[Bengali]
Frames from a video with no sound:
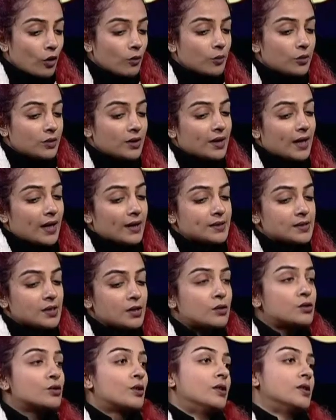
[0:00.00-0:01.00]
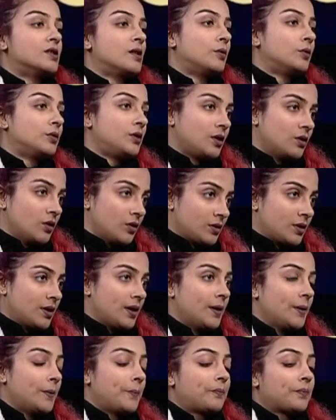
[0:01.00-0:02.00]
পরবর্তী কাজ ছিল চন্দ্রাবতী
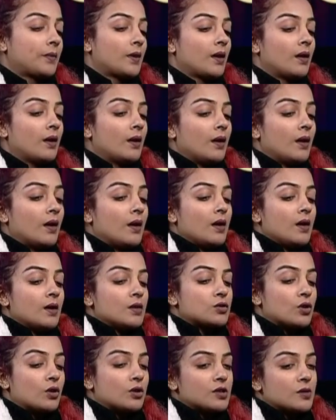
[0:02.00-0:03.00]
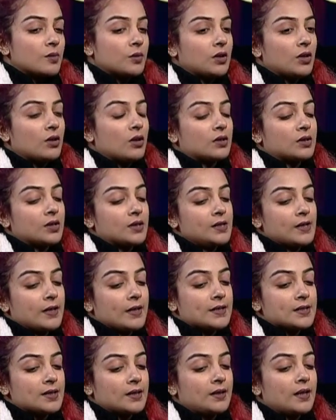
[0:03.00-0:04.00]
কথা চন্দ্রাবতী কথা
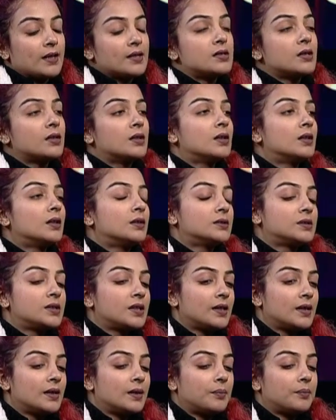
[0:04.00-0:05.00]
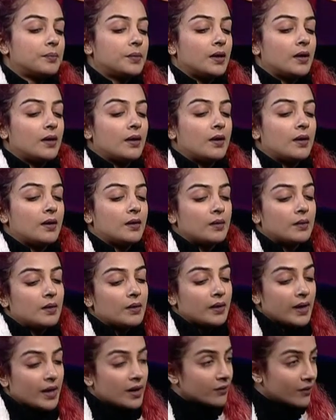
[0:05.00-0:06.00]
ডিরেকশন দিয়েছে হচ্ছে
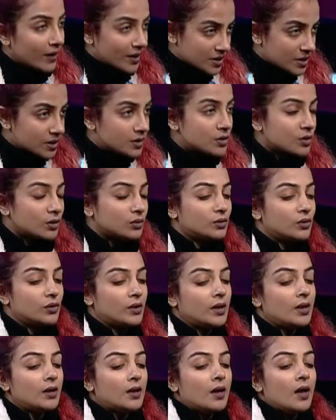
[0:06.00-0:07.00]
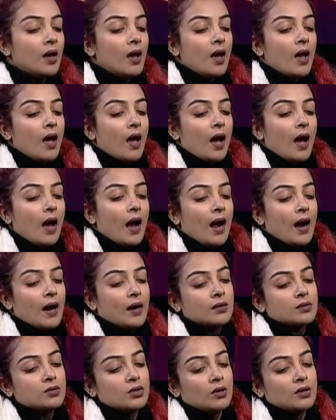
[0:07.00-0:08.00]
এন রাশেদ চৌধুরী
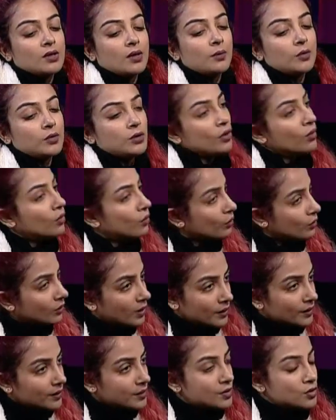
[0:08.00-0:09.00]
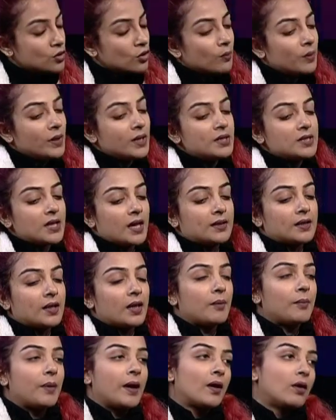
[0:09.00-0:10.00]
আর চন্দ্রাবতীও অনুদানের ছবি
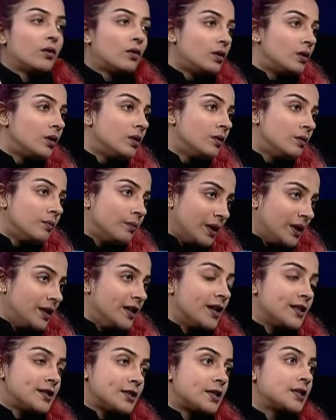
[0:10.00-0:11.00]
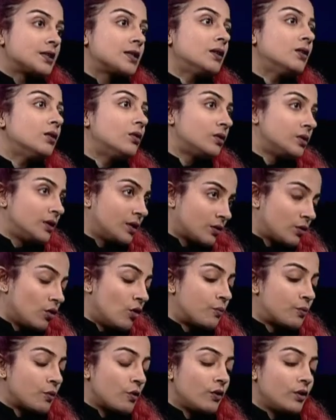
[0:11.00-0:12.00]
সাথে বেঙ্গল মিডিয়া যেটা ছিল ওদের
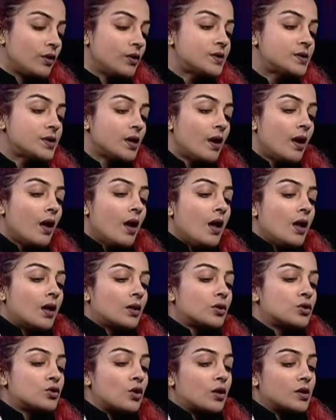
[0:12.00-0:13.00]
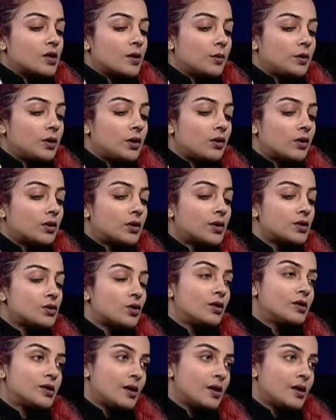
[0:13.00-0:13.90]
কো প্রডিউস তো চন্দ্রাবতী কথার